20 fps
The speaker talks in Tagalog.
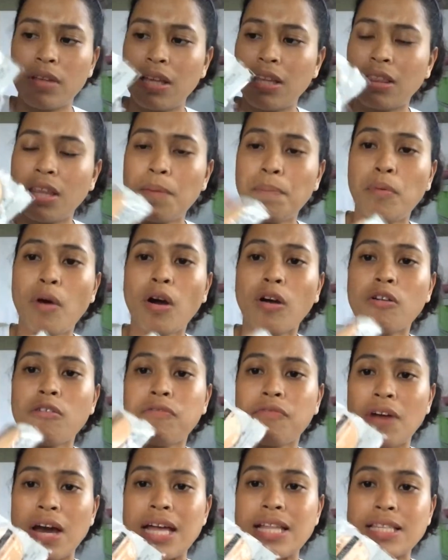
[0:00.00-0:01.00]
Hindi po ako
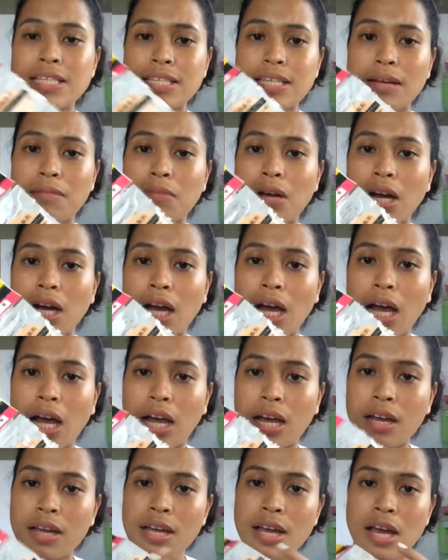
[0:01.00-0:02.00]
fan sa
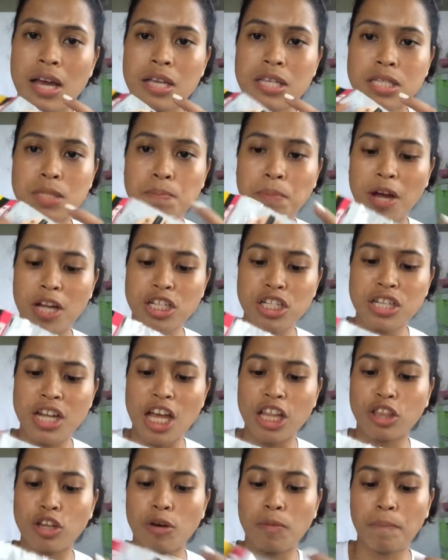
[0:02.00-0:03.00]
mga sponge
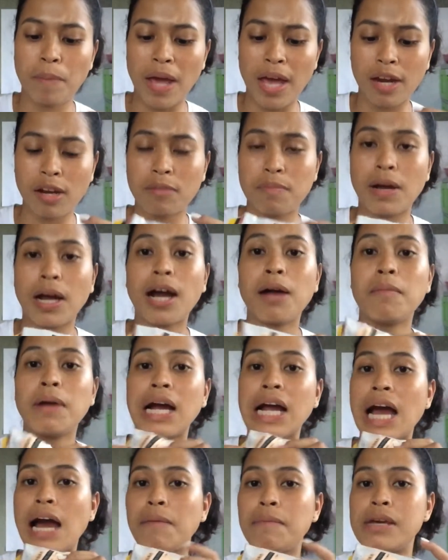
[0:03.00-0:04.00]
na ito. Pero baka
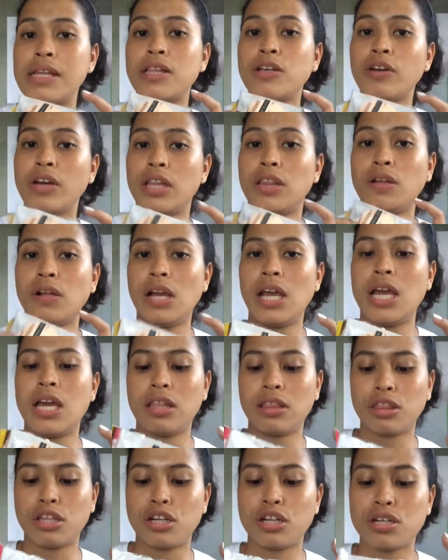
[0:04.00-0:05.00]
magamit ko ito
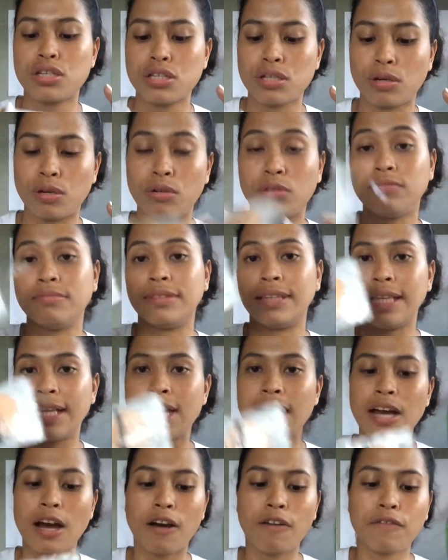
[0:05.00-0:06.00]
later. So,
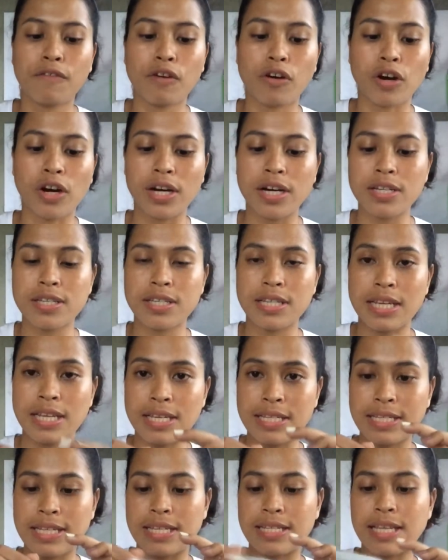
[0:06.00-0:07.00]
of course,
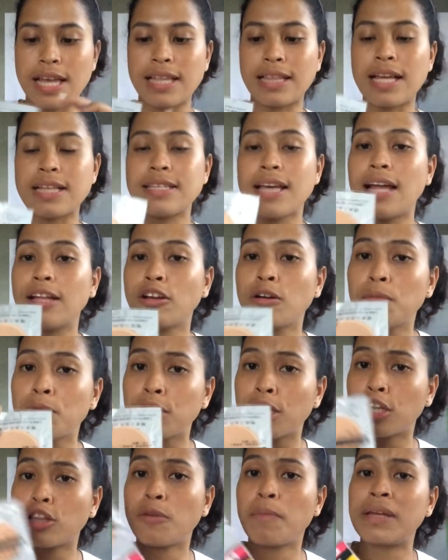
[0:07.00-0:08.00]
is set aside ko
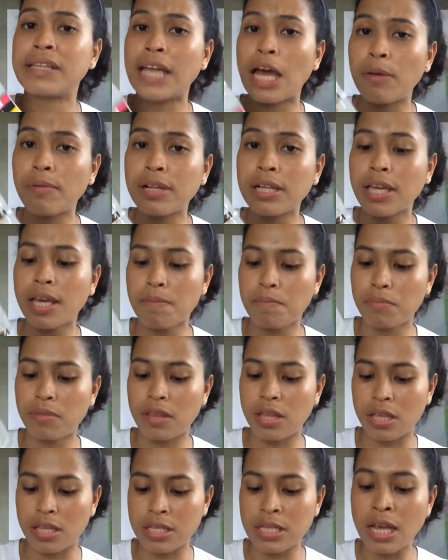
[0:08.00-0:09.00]
muna to But I will keep
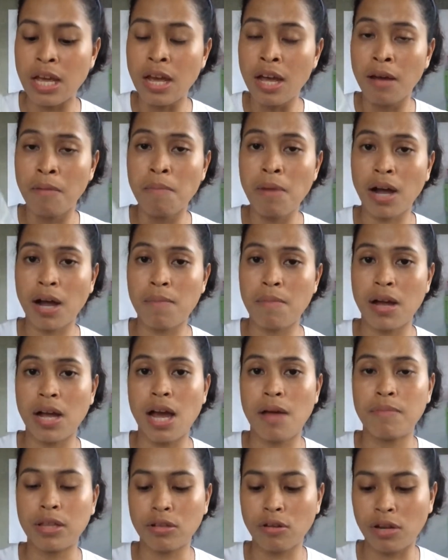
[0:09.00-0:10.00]
this. Baka
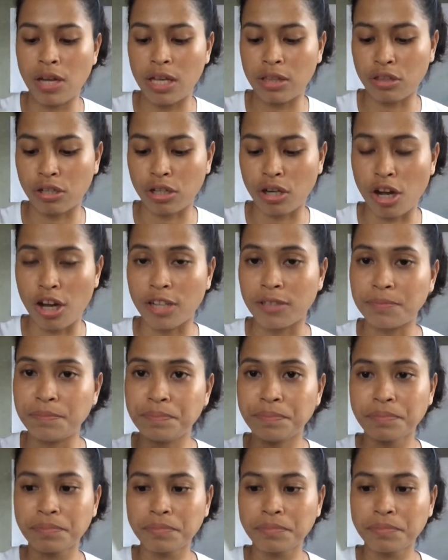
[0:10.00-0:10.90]
magamit ko later on.